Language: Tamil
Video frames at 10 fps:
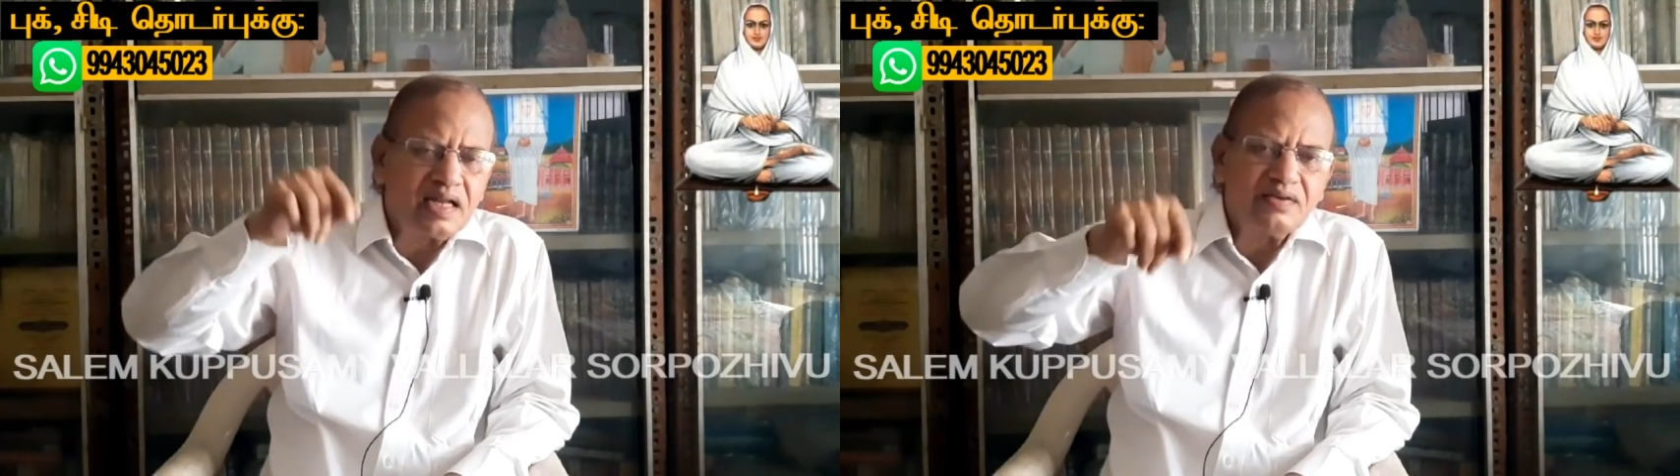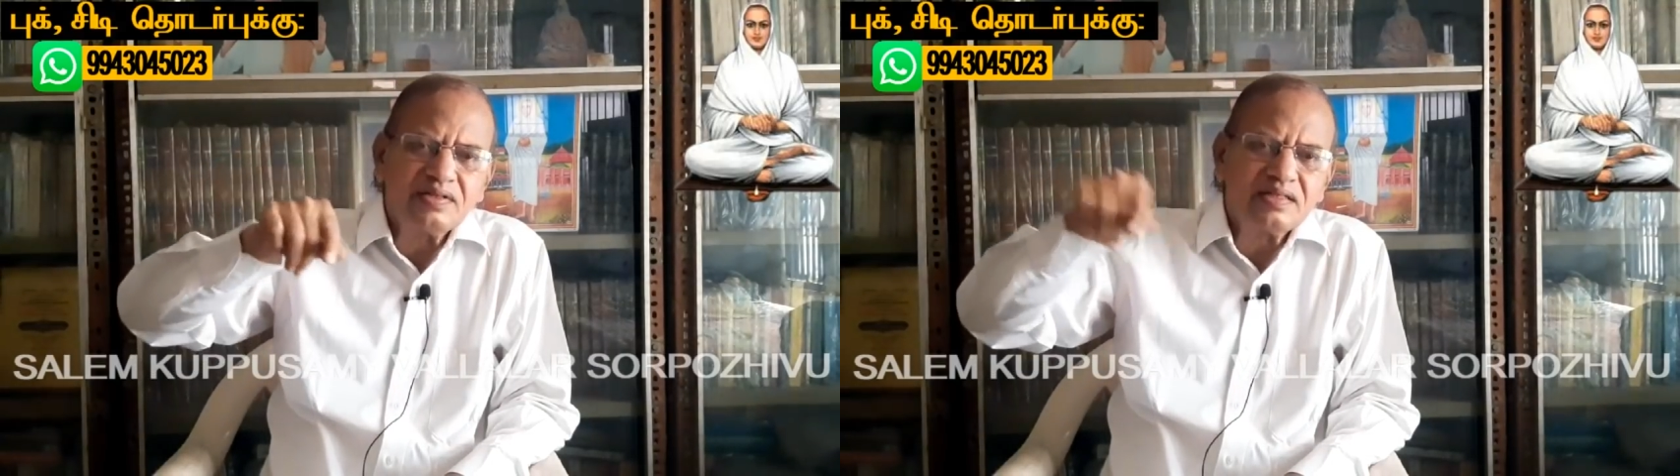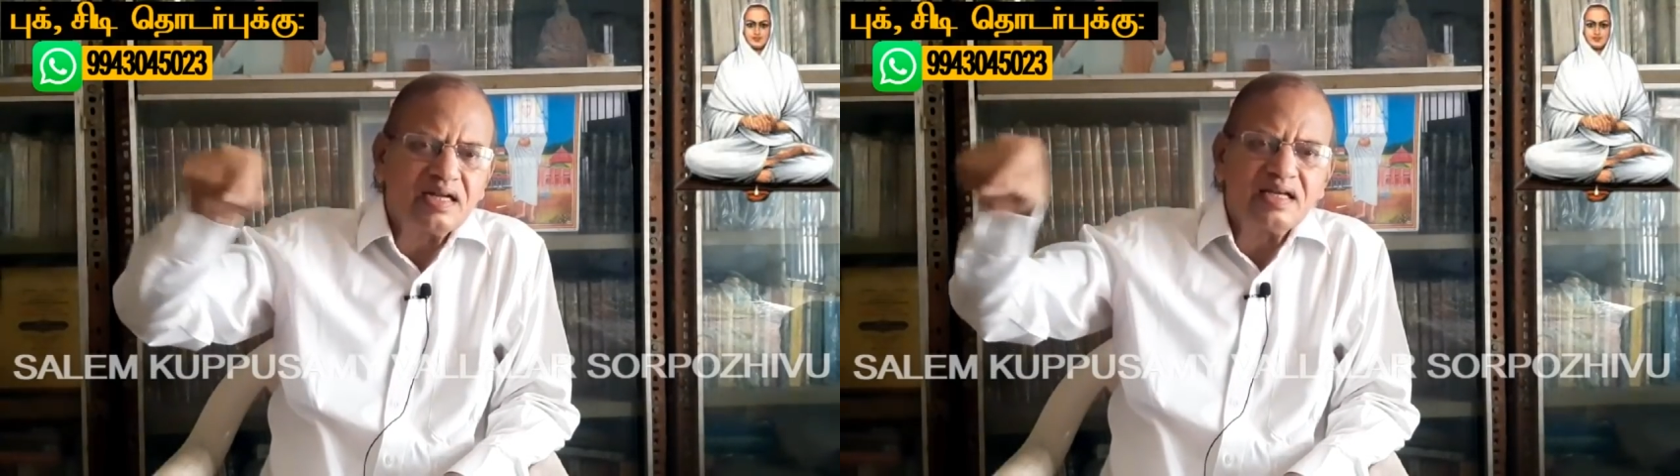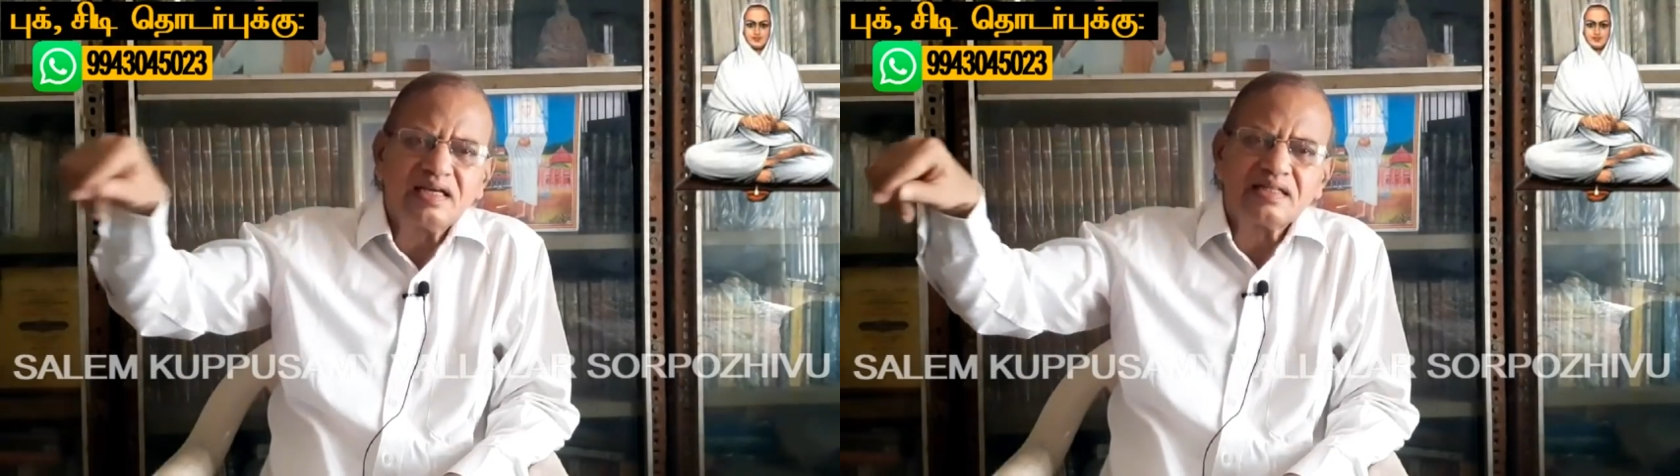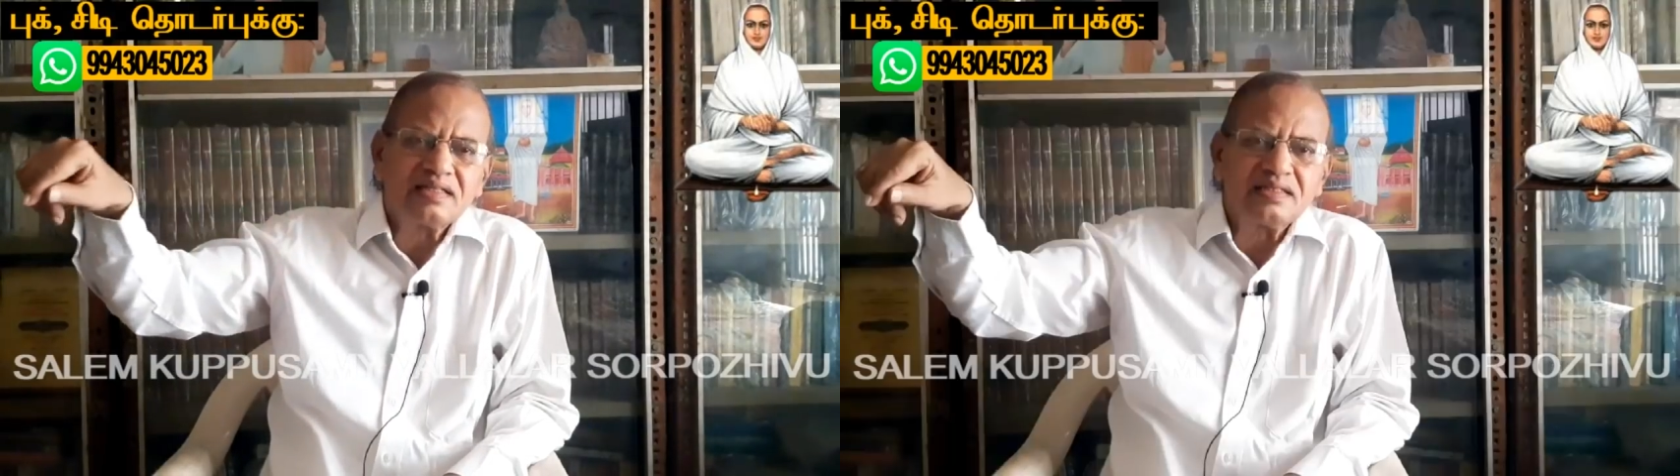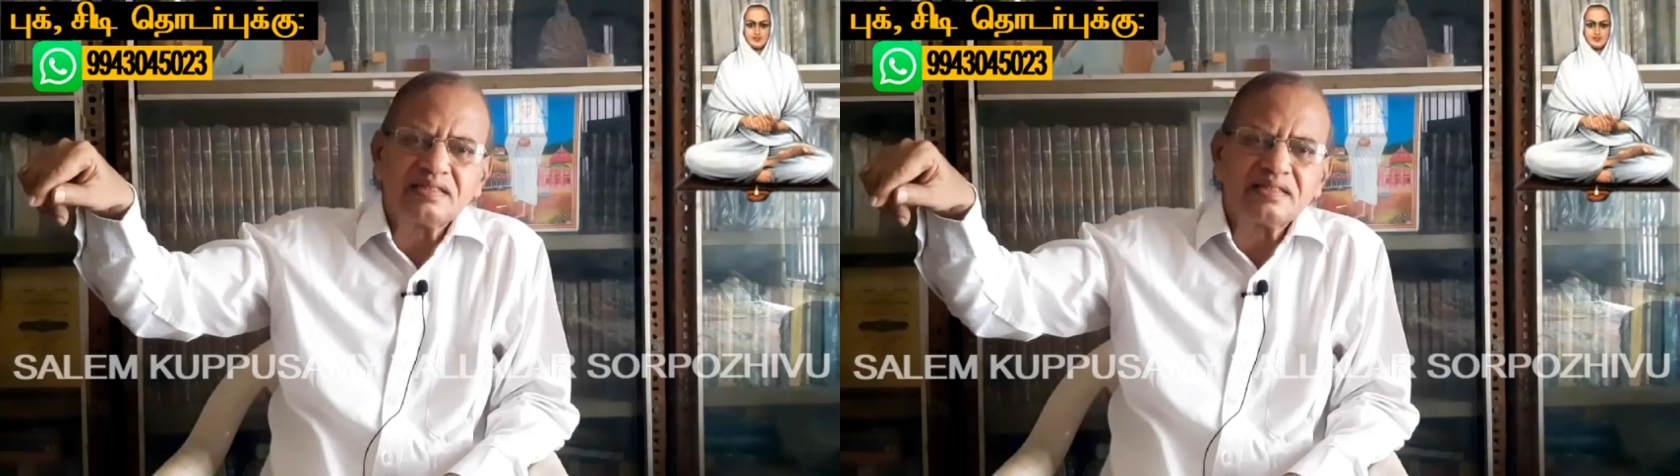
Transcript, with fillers: இறைவன் தானே இருந்து